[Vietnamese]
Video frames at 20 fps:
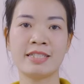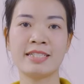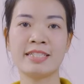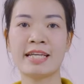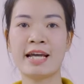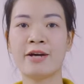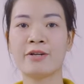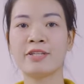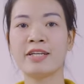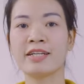Xin
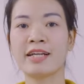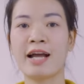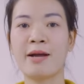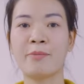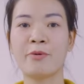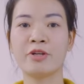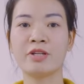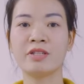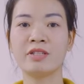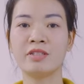chào tất
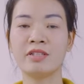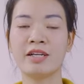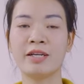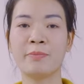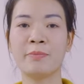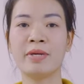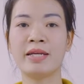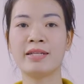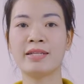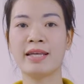cả mọi
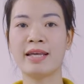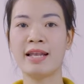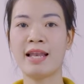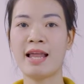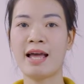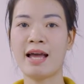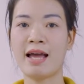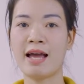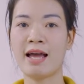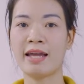người, mình tên
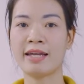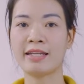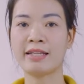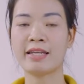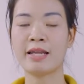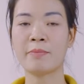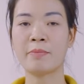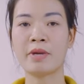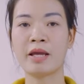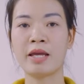là Hạnh,
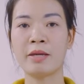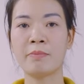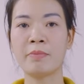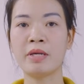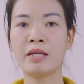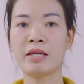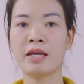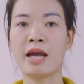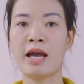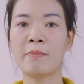năm nay
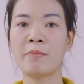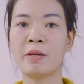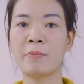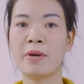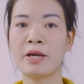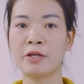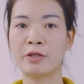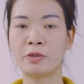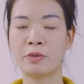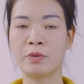mình
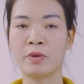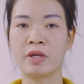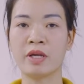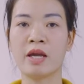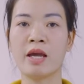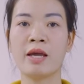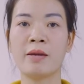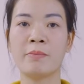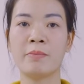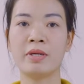27 tuổi,
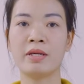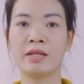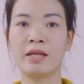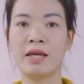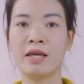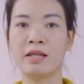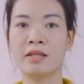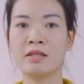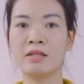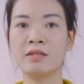mình
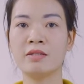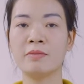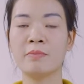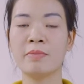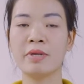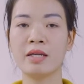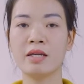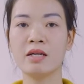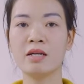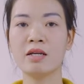đến từ
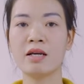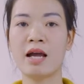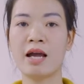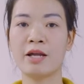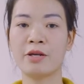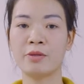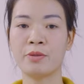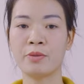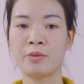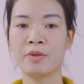Mỹ Đức,
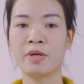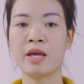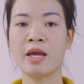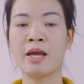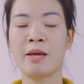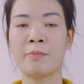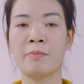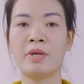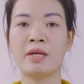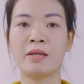Hà Nội.
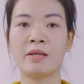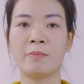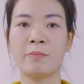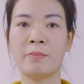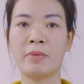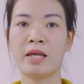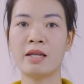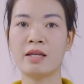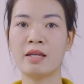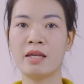Mình
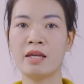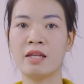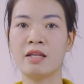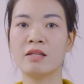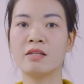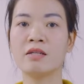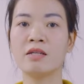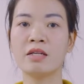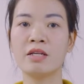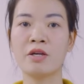biết
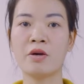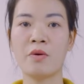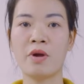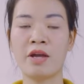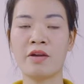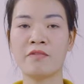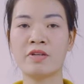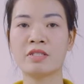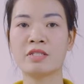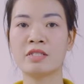đến thương hiệu
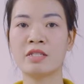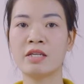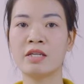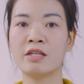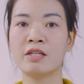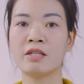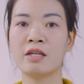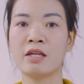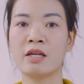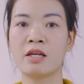
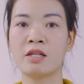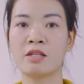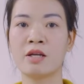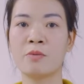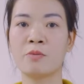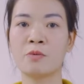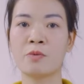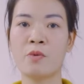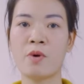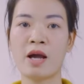Eversing
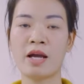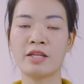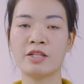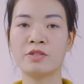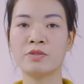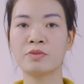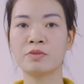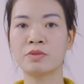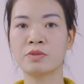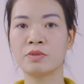thông qua
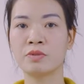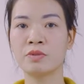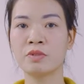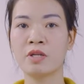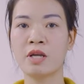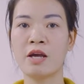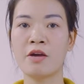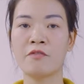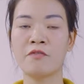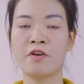
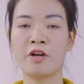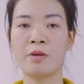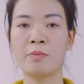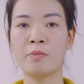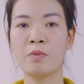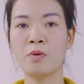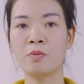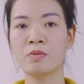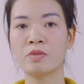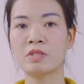YouTube,
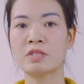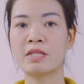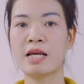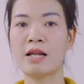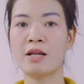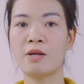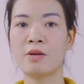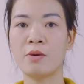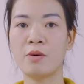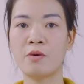Facebook,
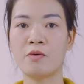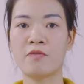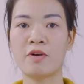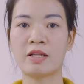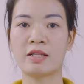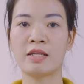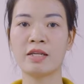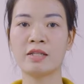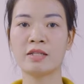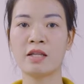Zalo
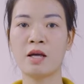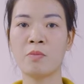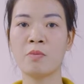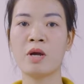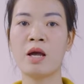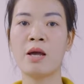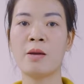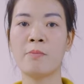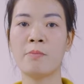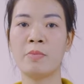và TikTok.
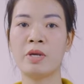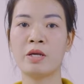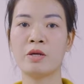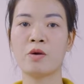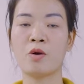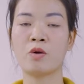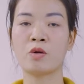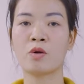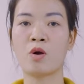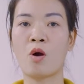Mình
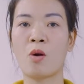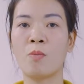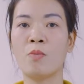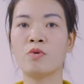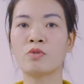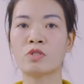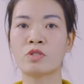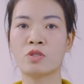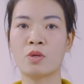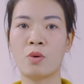còn có
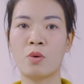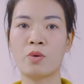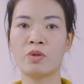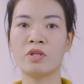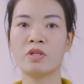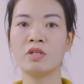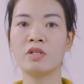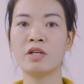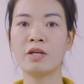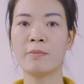một số
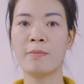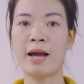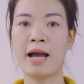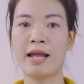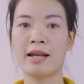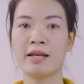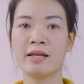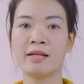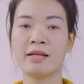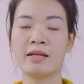những người
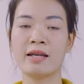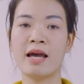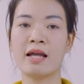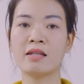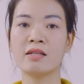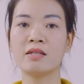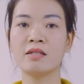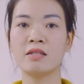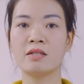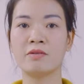bạn
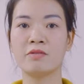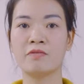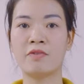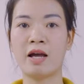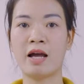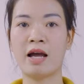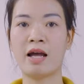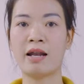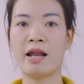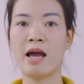đã từng
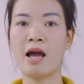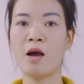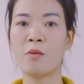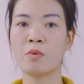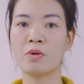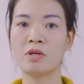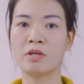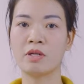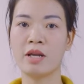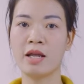và đã
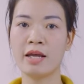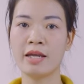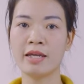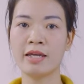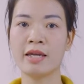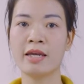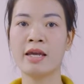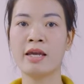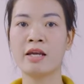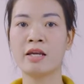học ở đây